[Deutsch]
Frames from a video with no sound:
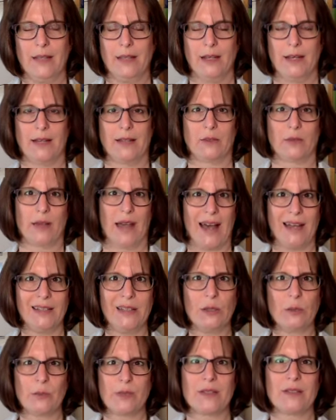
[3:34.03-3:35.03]
Also
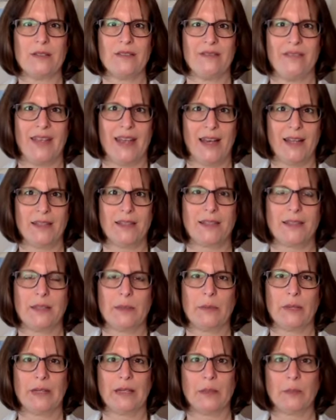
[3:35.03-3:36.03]
Kalium ist ein Wert, den
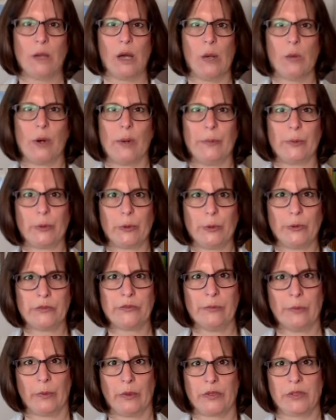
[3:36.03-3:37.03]
man immer
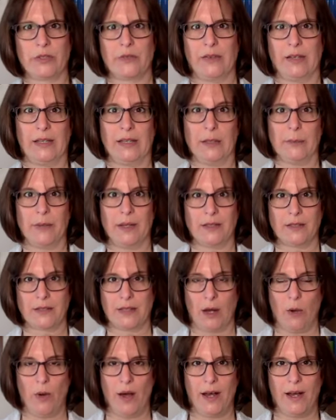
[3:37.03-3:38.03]
überprüfen muss, wenn jemand
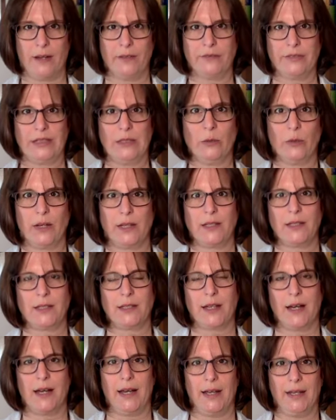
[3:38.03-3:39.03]
dauerhaft
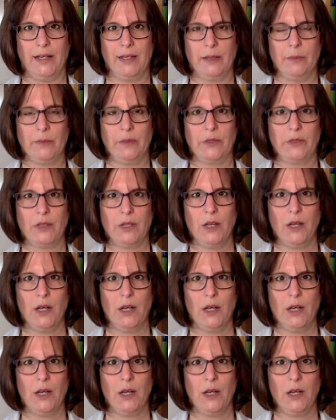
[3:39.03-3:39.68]
Diuretika einnimmt.